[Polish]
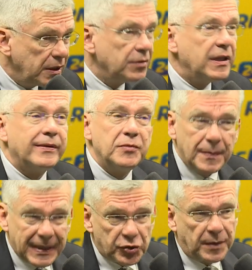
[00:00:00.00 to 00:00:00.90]
Tego nie wiem,
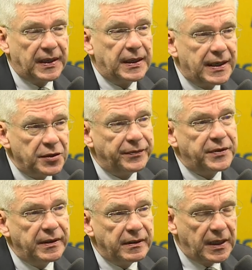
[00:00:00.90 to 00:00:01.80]
zobaczymy. Na razie, w
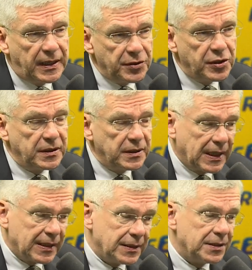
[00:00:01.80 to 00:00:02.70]
tej, na razie jest
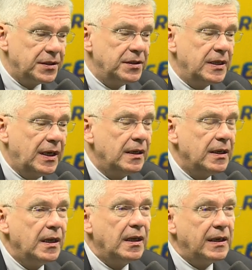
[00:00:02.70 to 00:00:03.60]
taka decyzja.
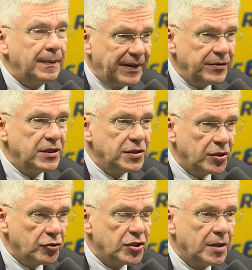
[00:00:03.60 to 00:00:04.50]
Naprawdę Oj jest
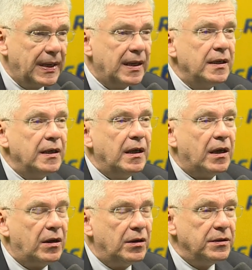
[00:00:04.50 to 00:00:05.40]
to tak. osoba
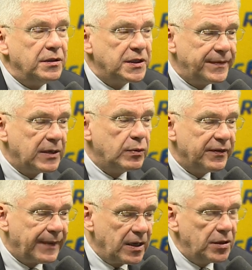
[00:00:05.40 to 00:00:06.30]
o Oj tak. niezwykłych
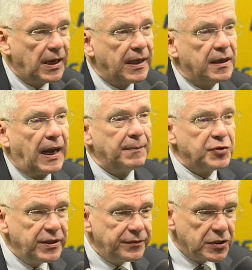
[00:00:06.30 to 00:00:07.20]
tak. walorach, a
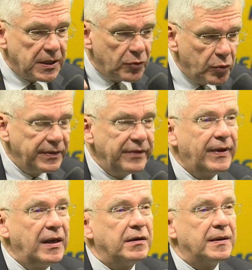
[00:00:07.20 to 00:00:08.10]
przede wszystkim głównym
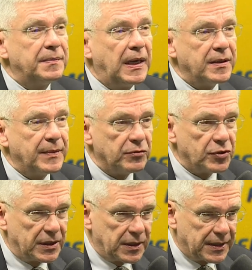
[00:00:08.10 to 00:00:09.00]
walorem pani
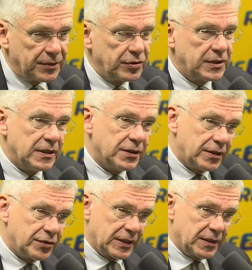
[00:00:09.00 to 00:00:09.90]
Małgorzaty Sadurskiej
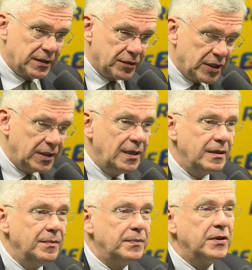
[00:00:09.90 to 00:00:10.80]
jest to, że jest
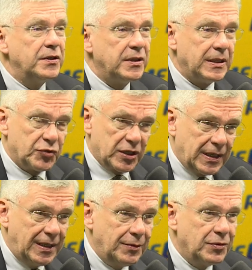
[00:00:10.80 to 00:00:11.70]
rzetelnym politykiem,
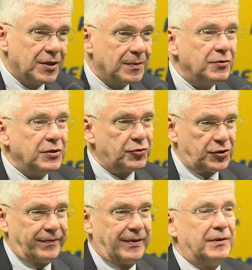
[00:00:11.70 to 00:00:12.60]
rzetelną osobą i
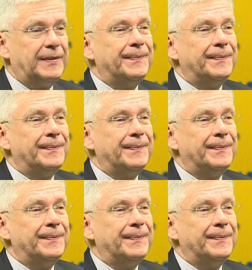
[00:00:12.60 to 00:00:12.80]
uczciwą.